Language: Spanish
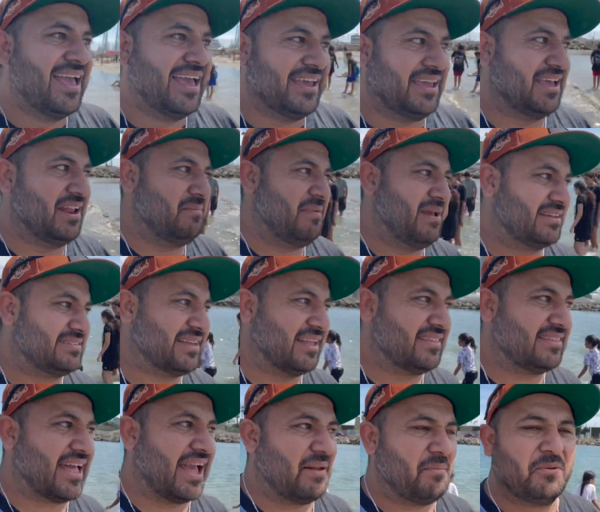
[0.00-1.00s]
irme a
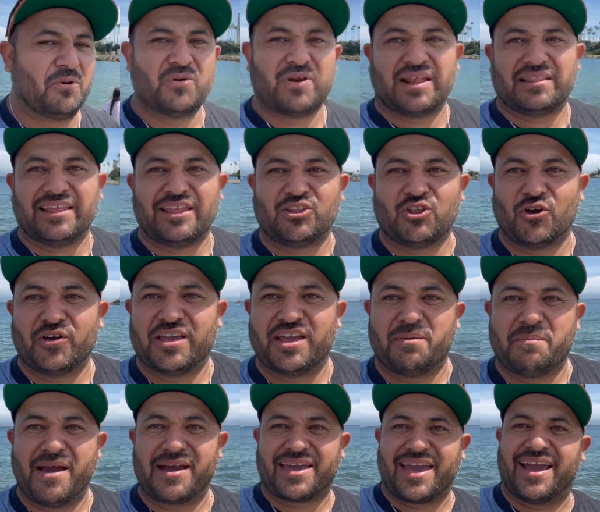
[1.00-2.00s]
sentarme un ratito,
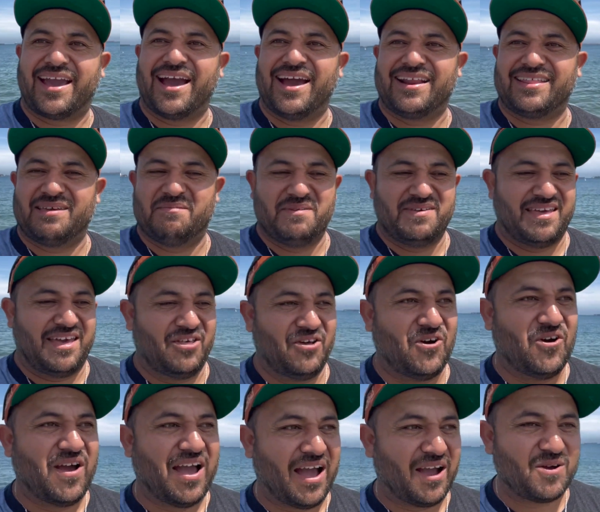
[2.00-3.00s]
irme a quejar de mi dedo
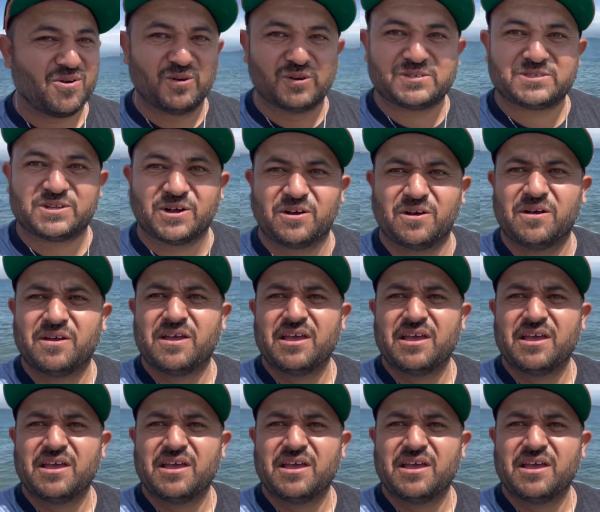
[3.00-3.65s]
a gusto.